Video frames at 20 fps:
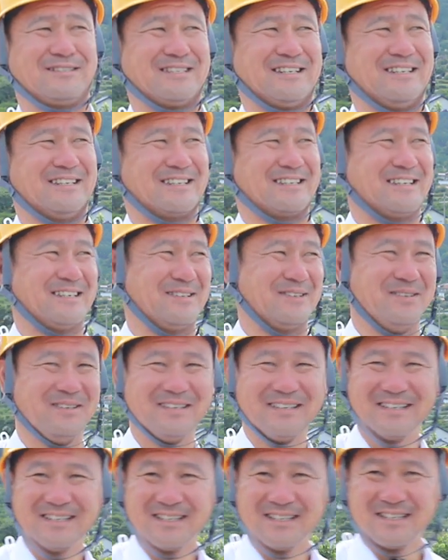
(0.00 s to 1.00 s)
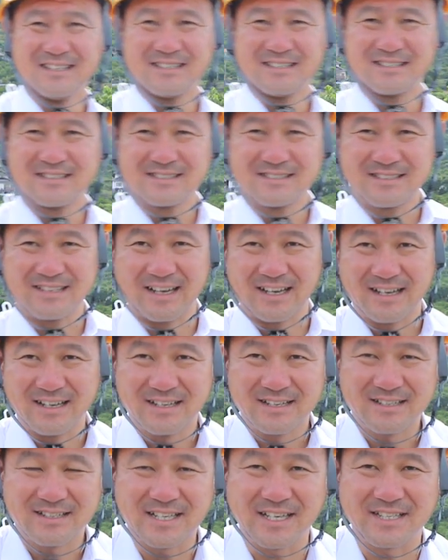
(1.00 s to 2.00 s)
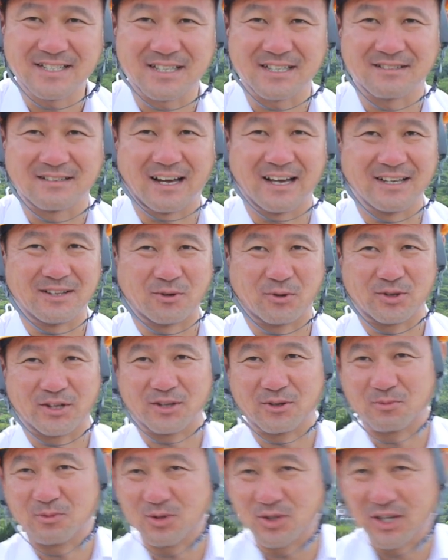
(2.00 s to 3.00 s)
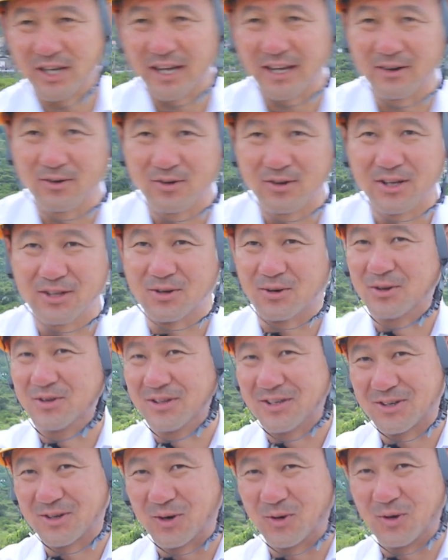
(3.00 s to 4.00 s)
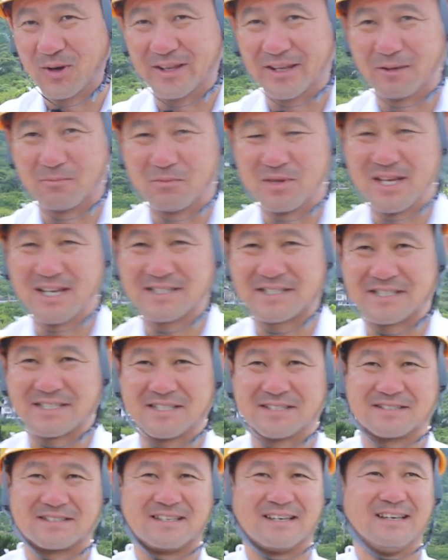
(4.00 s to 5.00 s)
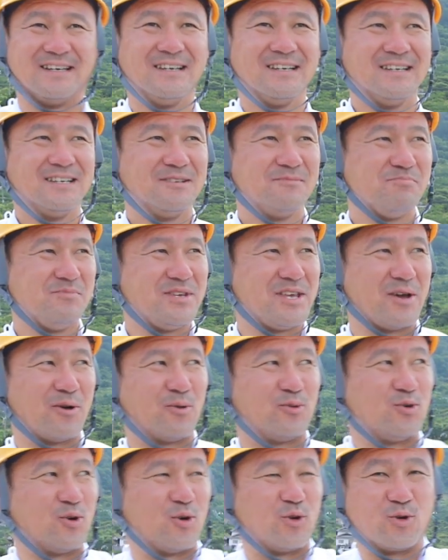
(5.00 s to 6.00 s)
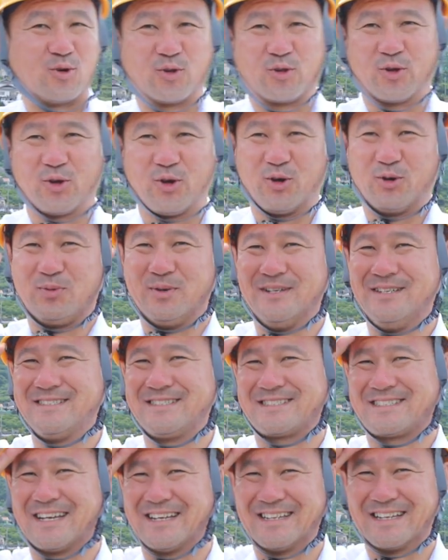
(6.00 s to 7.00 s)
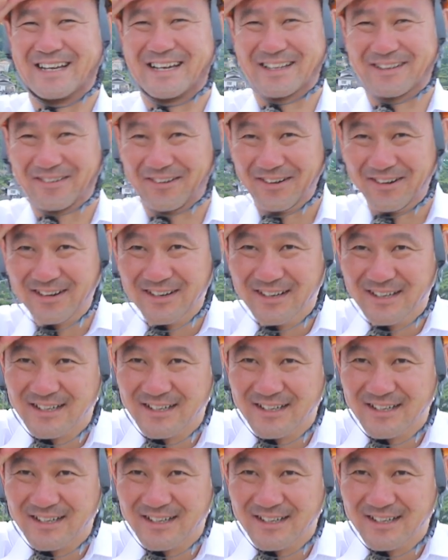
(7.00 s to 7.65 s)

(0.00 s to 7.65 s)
知らんけど、ね、景色がいいとこでと思ってねいろんなとこで今日はね三重シリーズで三重をうろうろ土曜日にしてんだけど